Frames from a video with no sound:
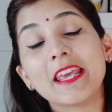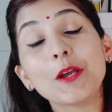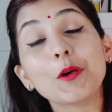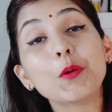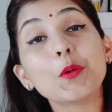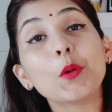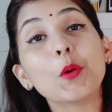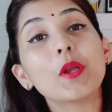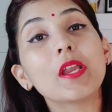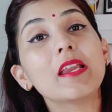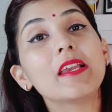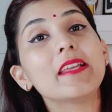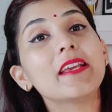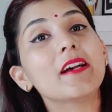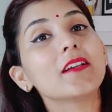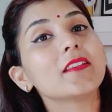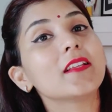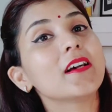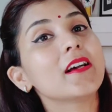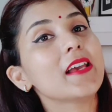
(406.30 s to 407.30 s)
ये उन्होंने
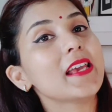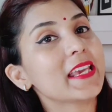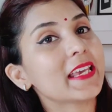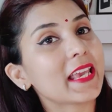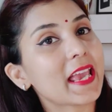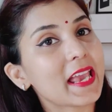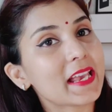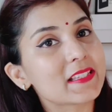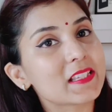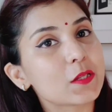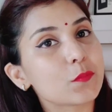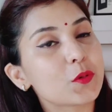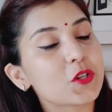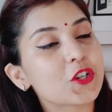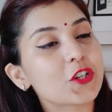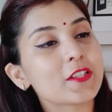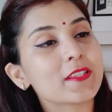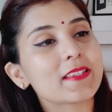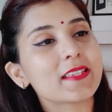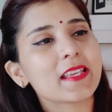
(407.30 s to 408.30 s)
लिया था एक
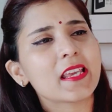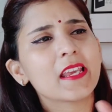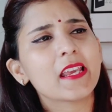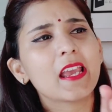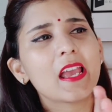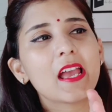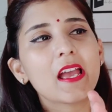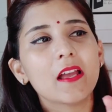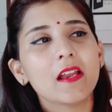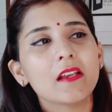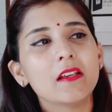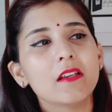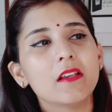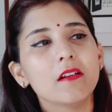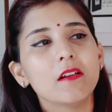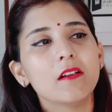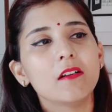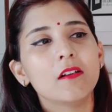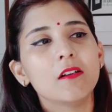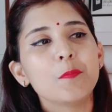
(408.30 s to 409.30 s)
एग्जिबिशन से एंड
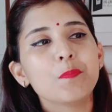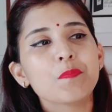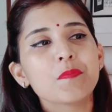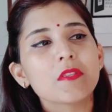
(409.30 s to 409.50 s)
uh,